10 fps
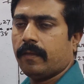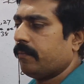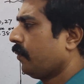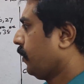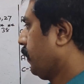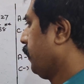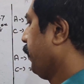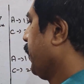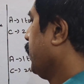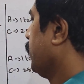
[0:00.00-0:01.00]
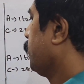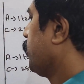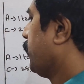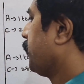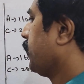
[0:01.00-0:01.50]
இம்பார்ட்டன்ட்
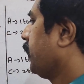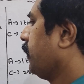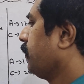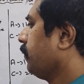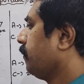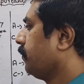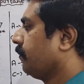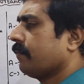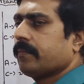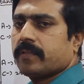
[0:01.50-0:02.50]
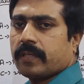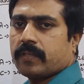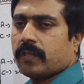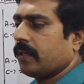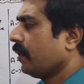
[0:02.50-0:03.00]
சாப்டர் டென்
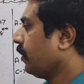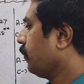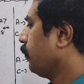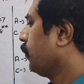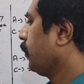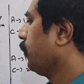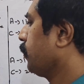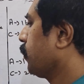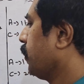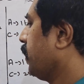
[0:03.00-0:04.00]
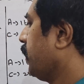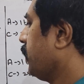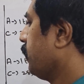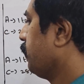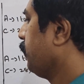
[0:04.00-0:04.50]
செக்ஷன் ஏ ஒன் டு டுவெண்ட்டி
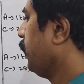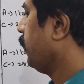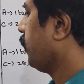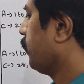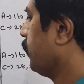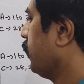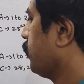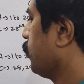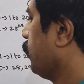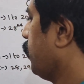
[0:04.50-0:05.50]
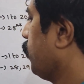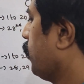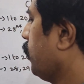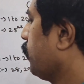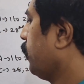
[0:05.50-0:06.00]
பியில் வந்து டுவெண்ட்டி
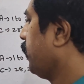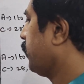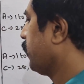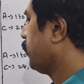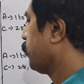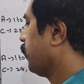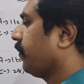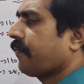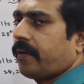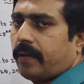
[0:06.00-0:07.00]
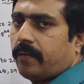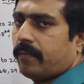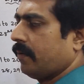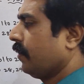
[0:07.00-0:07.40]
ஒன் டுவெண்ட்டி த்ரீ டுவெண்ட்டி ஃபைவ்